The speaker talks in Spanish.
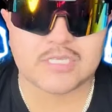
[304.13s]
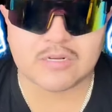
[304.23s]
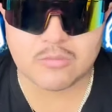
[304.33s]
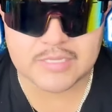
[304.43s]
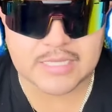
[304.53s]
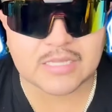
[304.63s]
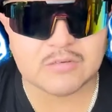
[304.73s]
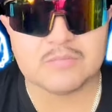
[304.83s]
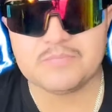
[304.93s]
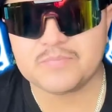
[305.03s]
que han
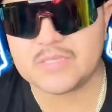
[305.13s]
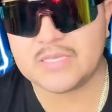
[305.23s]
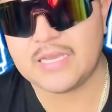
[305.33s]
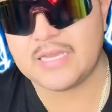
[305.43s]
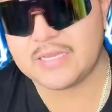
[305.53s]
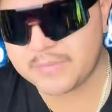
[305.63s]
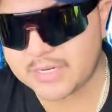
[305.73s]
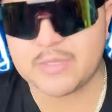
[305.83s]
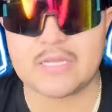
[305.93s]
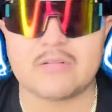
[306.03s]
comentado, que me
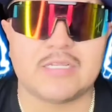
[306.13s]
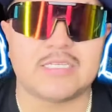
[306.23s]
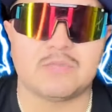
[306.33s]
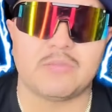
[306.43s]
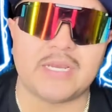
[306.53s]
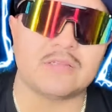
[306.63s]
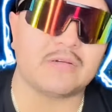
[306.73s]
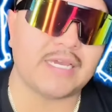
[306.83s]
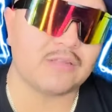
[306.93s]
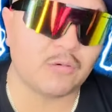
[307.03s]
comentaron en ese momento,
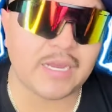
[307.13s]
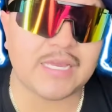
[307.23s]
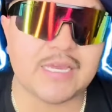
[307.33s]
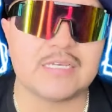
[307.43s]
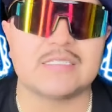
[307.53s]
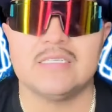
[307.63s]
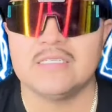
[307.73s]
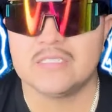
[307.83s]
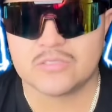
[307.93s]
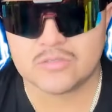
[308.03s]
no vayas,
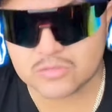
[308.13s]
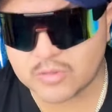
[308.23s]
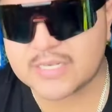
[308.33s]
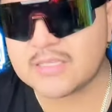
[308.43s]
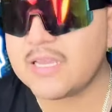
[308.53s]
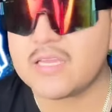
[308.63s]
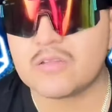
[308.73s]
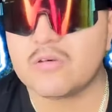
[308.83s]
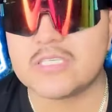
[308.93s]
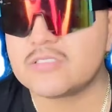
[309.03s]
suerte y
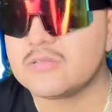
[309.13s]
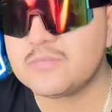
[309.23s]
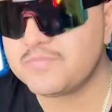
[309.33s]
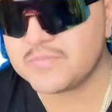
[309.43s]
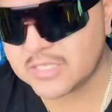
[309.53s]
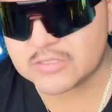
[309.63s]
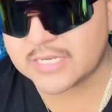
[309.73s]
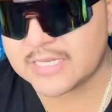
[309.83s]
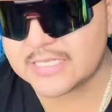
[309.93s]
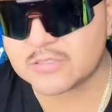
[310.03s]
todo eso. Se los
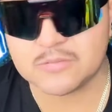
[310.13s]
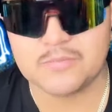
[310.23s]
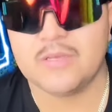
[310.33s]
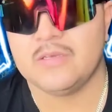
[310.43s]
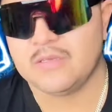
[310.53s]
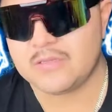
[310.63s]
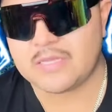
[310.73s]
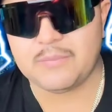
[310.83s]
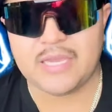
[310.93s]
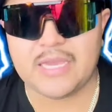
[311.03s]
agradezco.
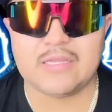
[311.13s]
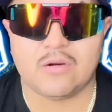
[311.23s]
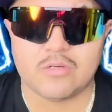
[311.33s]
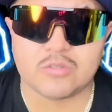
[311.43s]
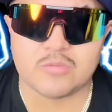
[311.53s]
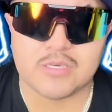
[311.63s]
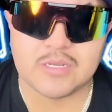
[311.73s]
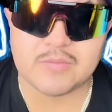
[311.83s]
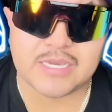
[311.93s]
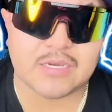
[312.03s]
También hoy subí
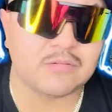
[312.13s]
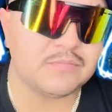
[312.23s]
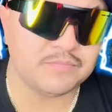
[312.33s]
el video